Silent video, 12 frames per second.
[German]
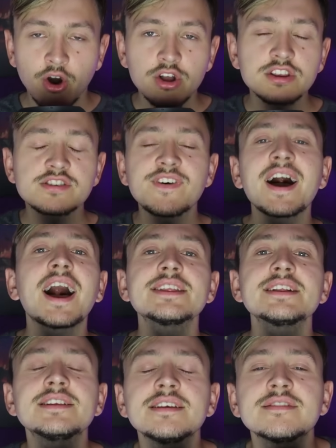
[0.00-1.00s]
Und zwar
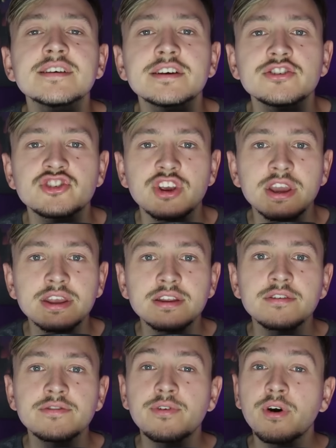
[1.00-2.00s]
handelt diese
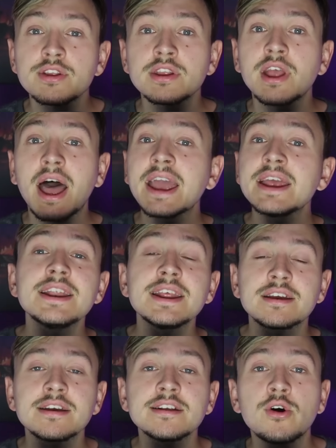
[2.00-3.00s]
Geschichte von
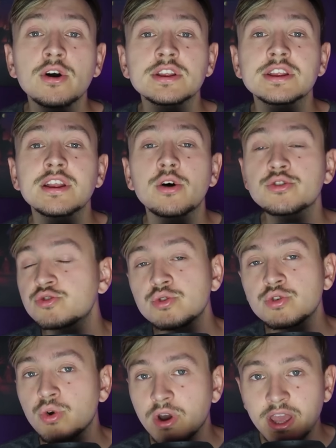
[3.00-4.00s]
einigen Leuten aus
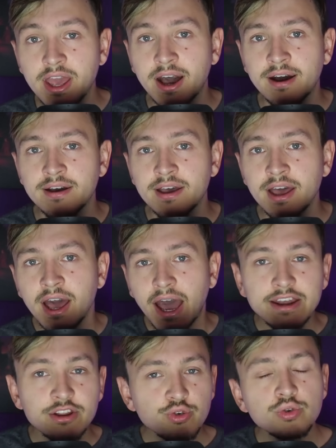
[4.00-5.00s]
Südkorea.
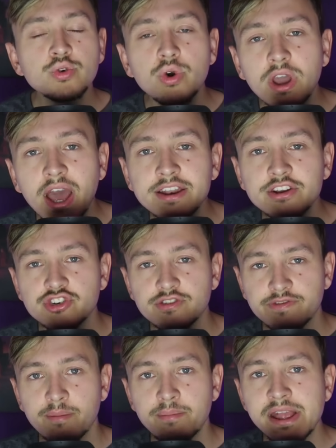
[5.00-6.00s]
Eine südkoreanische
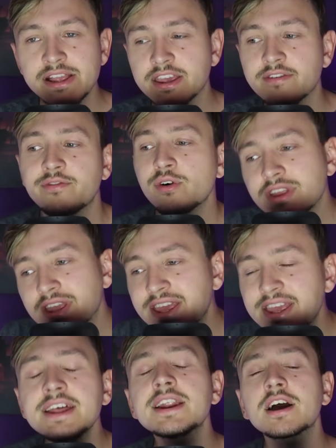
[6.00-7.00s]
Familie wollte
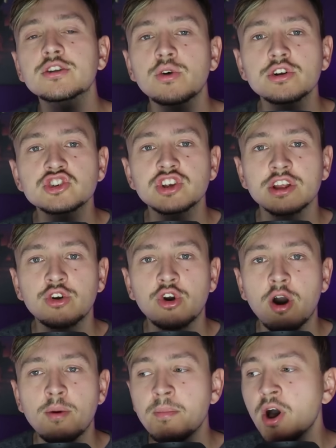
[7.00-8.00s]
hier nach Deutschland
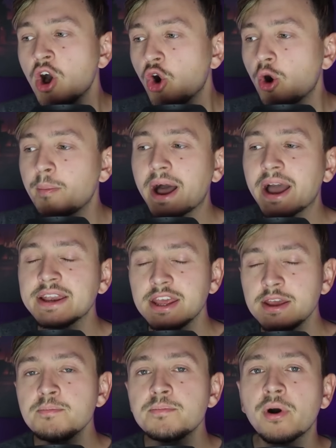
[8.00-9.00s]
kommen, um ein
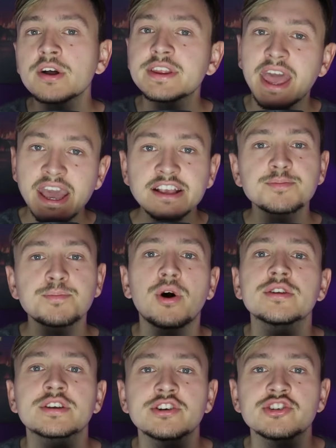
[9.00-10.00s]

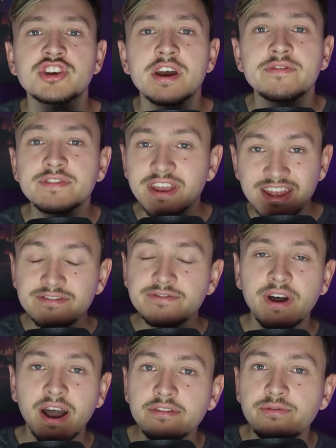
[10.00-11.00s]
Import-Export-Geschäft in
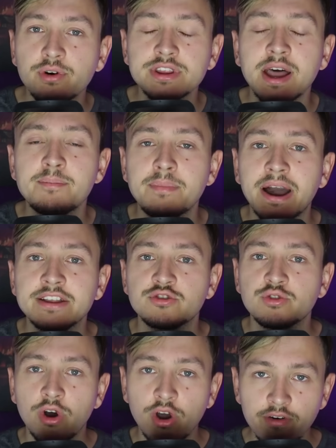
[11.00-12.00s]
Frankfurt am Main
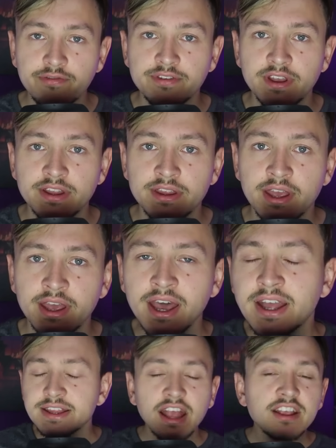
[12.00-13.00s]
zu eröffnen.
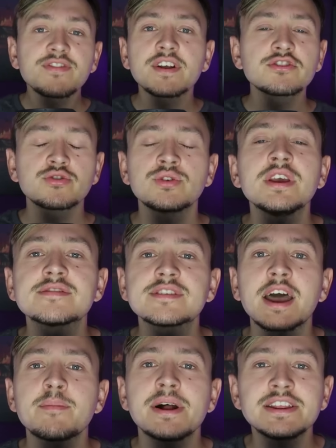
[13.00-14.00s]
Das war
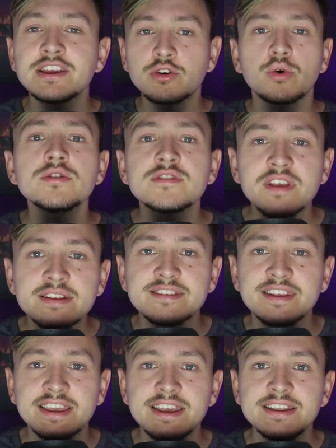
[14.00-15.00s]
zunächst einmal die
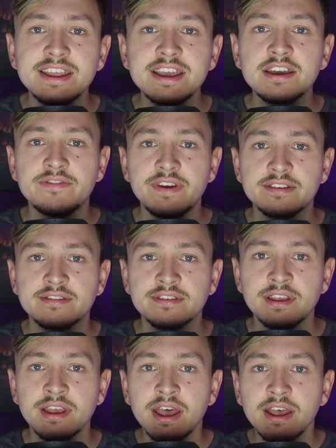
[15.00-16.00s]
grundsätzliche Idee gewesen.